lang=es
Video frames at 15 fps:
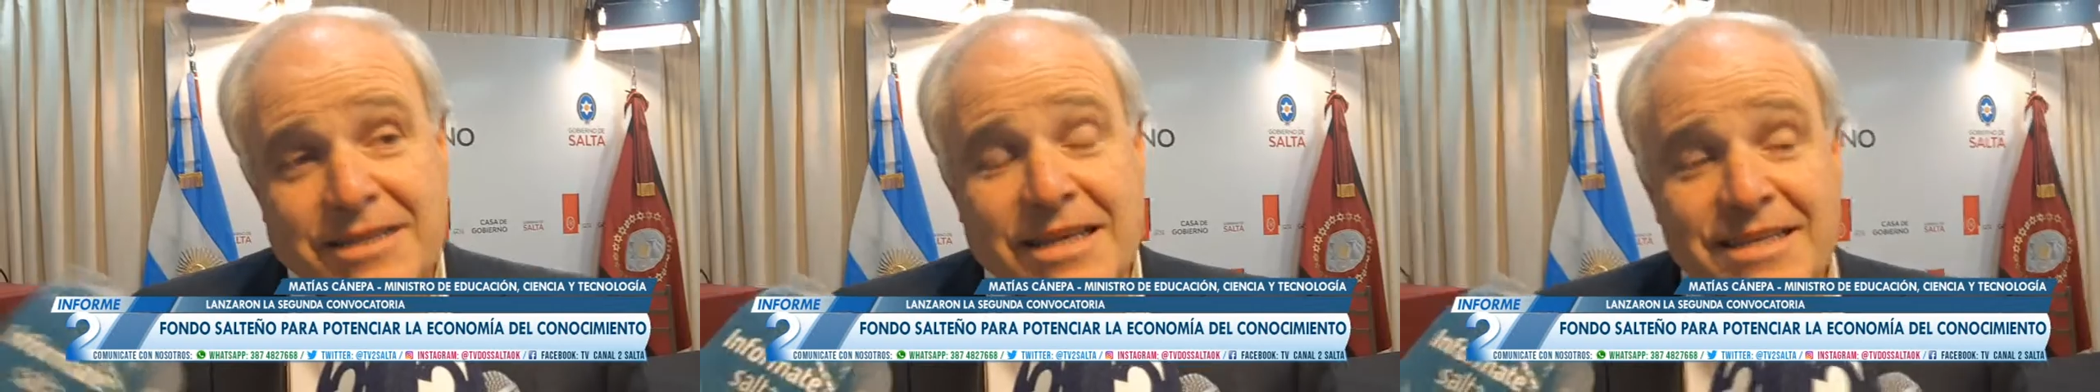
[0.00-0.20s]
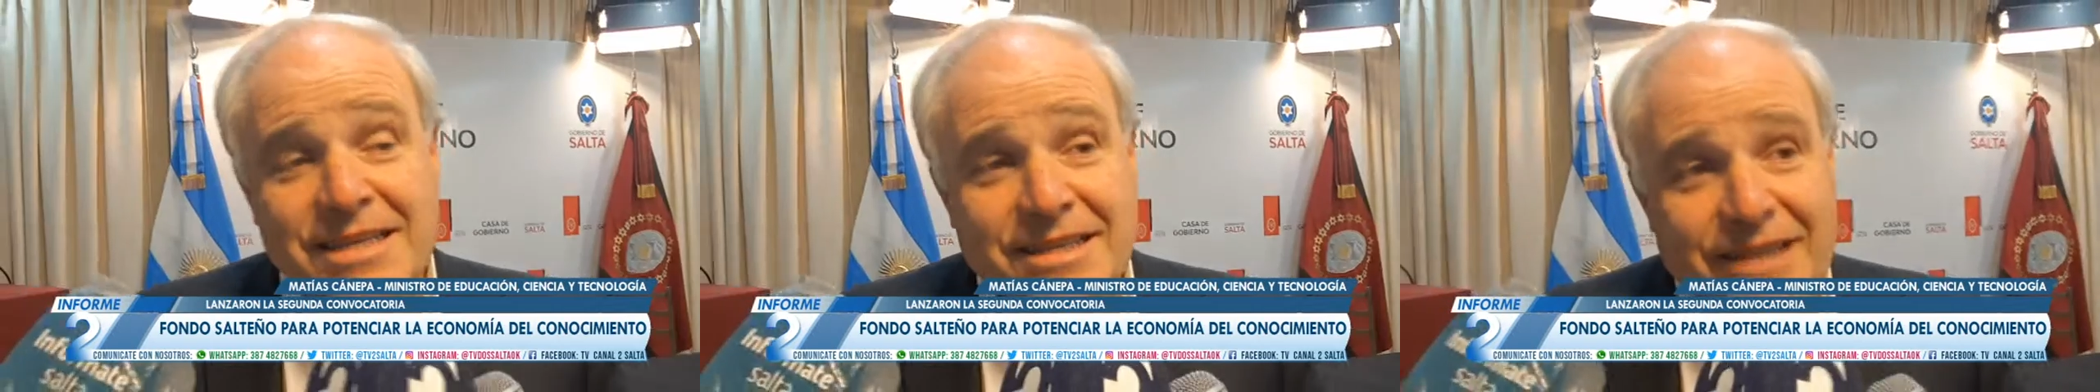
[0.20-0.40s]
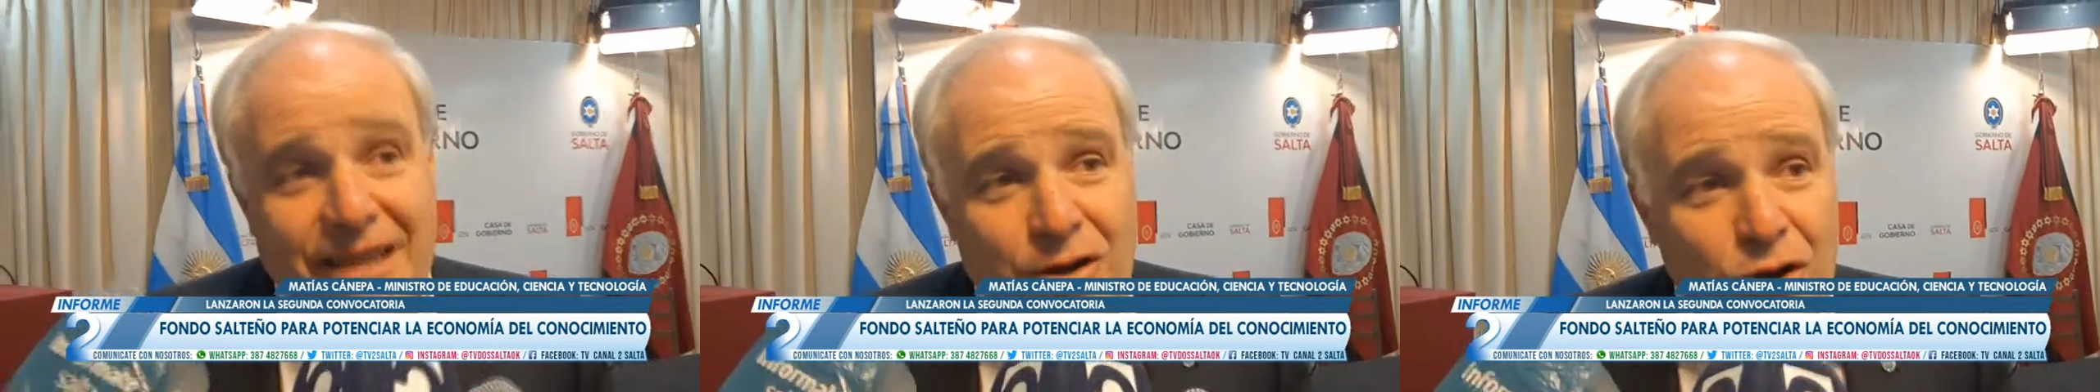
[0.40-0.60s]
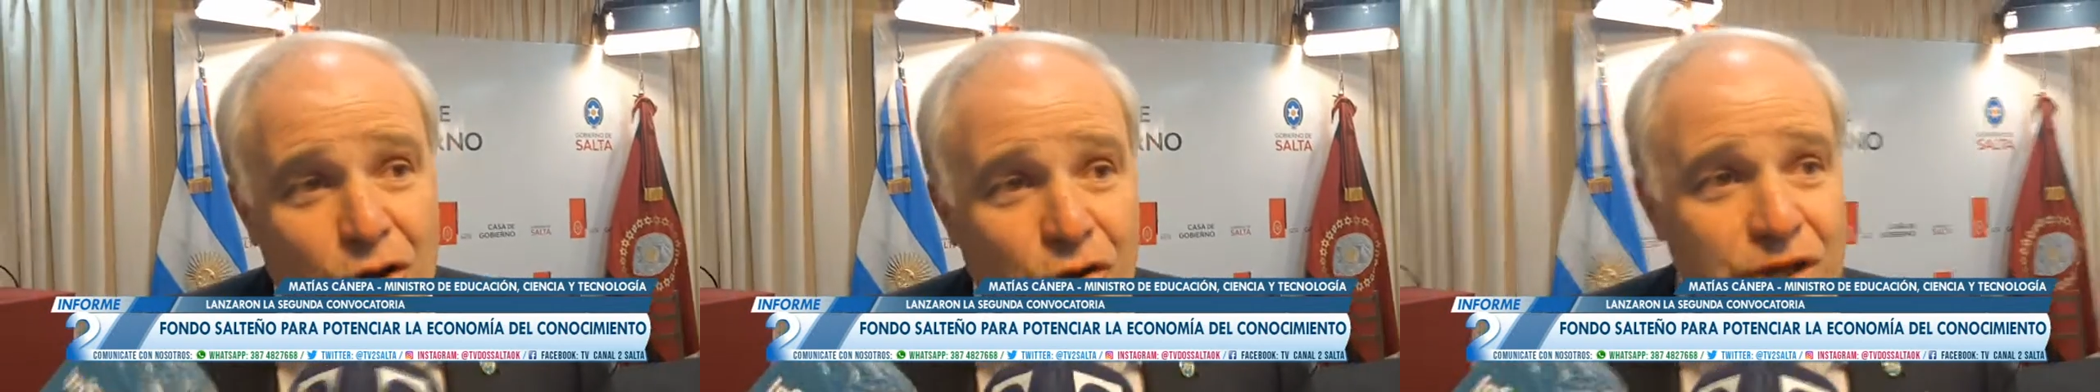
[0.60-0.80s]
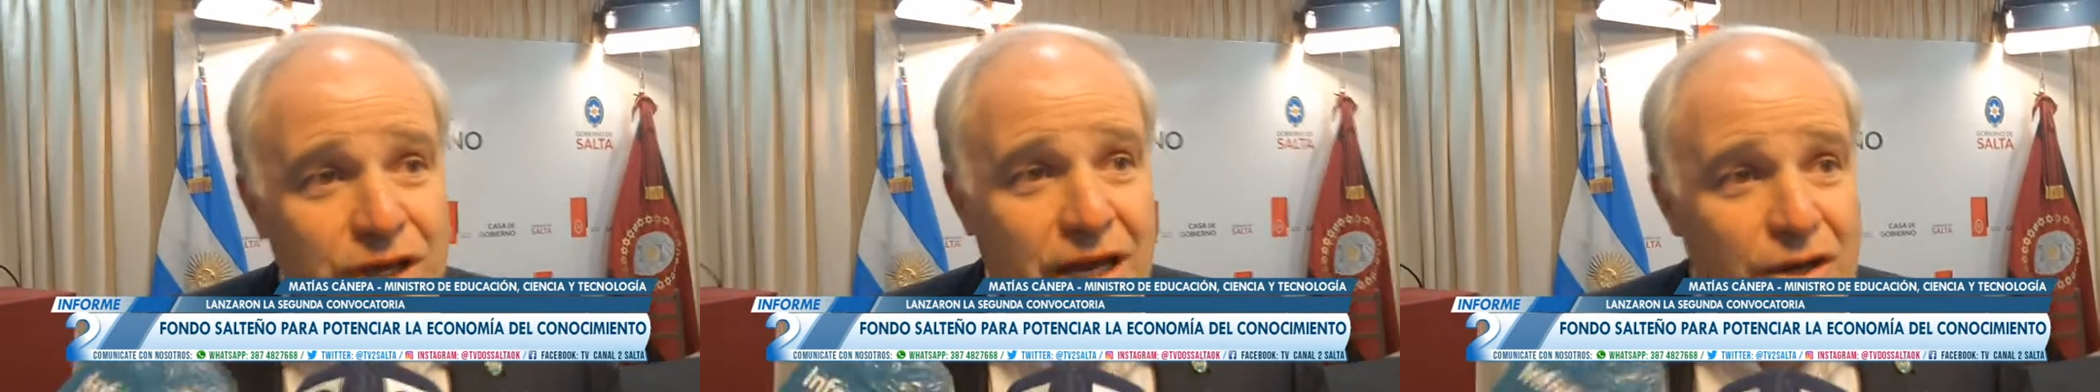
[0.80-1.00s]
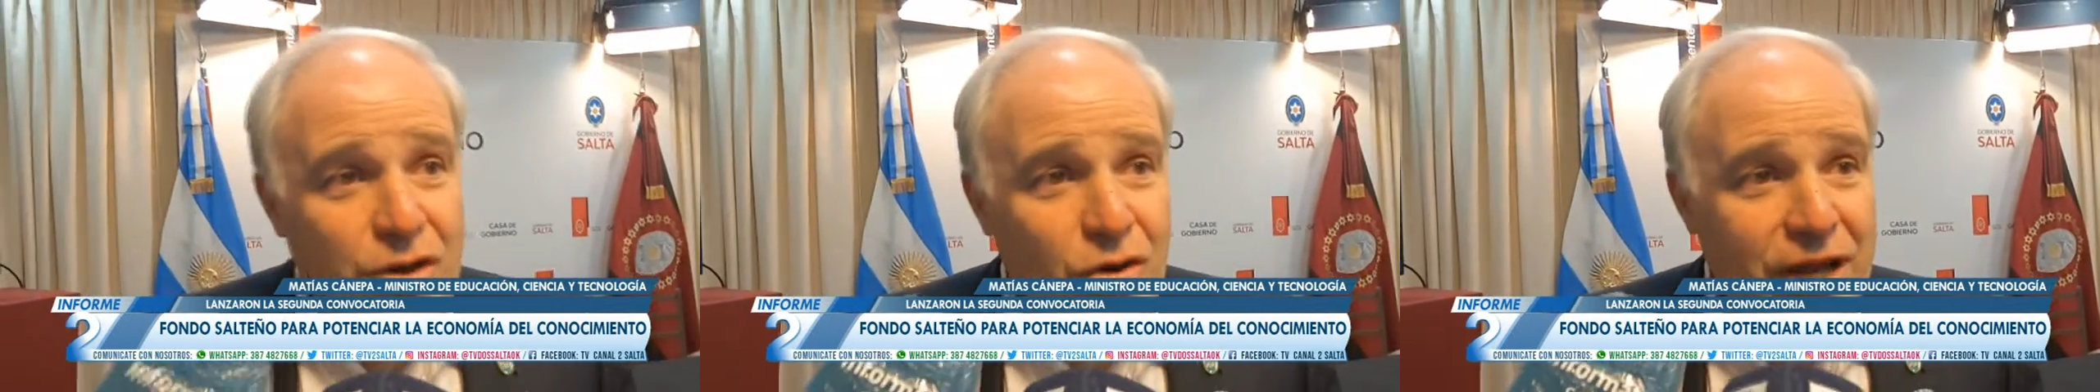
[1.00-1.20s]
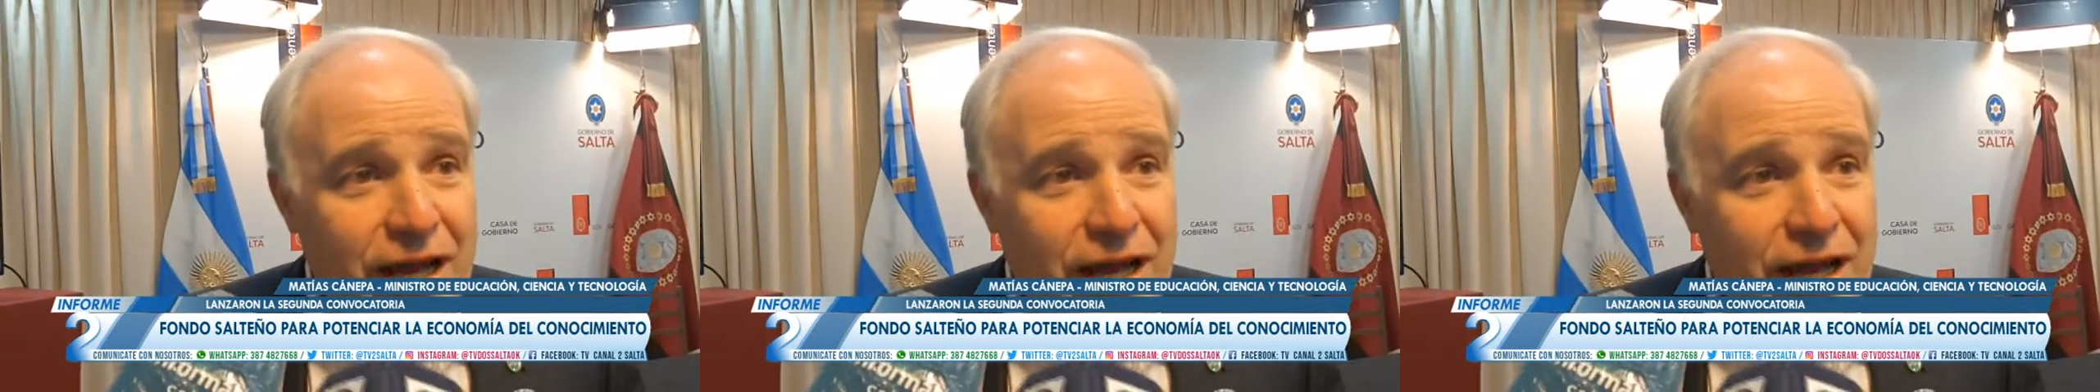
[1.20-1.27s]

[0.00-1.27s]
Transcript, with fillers: Ciencia y tecnología, ¿no?